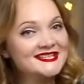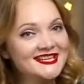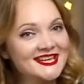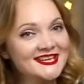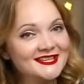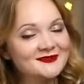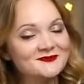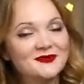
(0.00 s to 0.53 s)

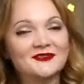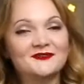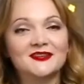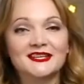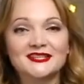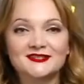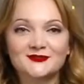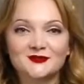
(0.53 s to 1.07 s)
день!
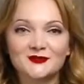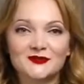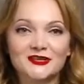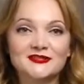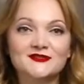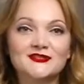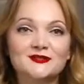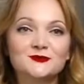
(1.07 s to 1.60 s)
Приветствую
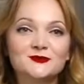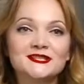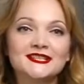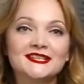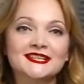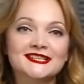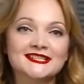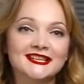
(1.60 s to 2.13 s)
вас в
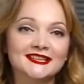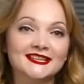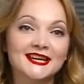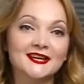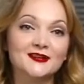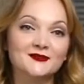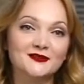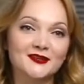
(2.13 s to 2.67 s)
студии красоты
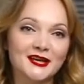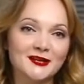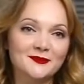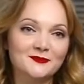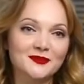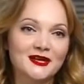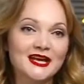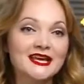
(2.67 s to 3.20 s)

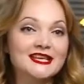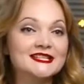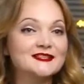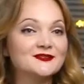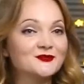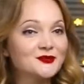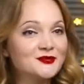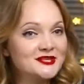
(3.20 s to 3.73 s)
Арифлейм.
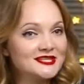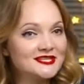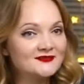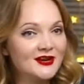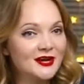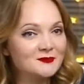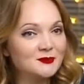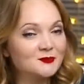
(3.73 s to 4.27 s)
Сегодня с
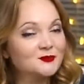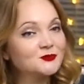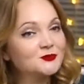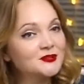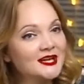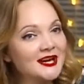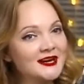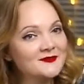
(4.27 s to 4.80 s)
вами
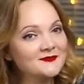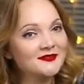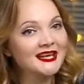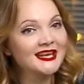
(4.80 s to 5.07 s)
буду я,